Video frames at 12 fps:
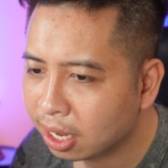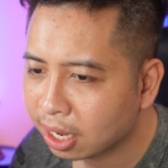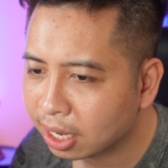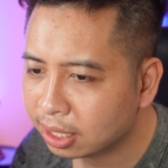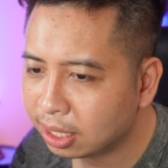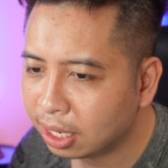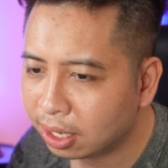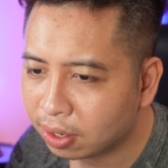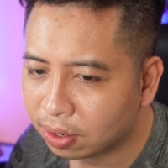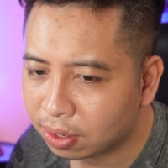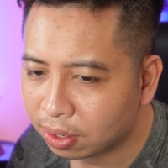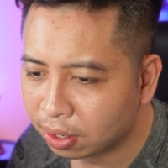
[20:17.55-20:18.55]
cái gì
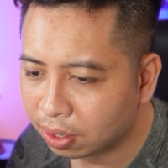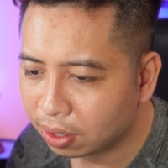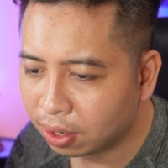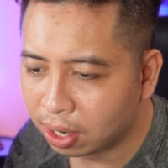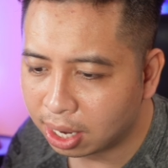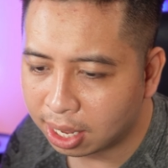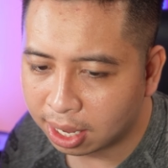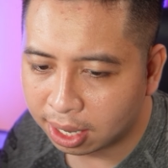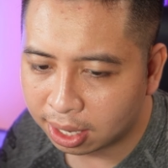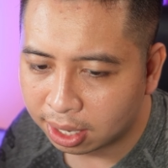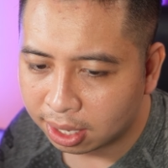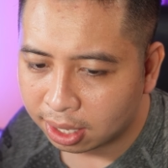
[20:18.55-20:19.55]
nó nó gọi
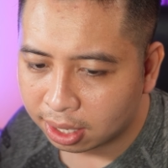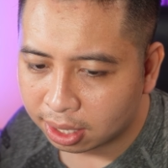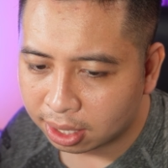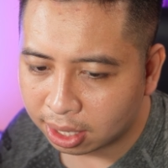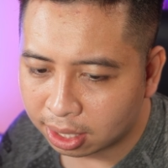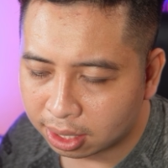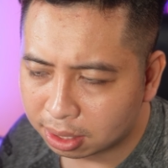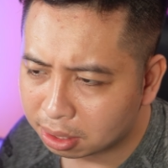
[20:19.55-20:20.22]
là ờ,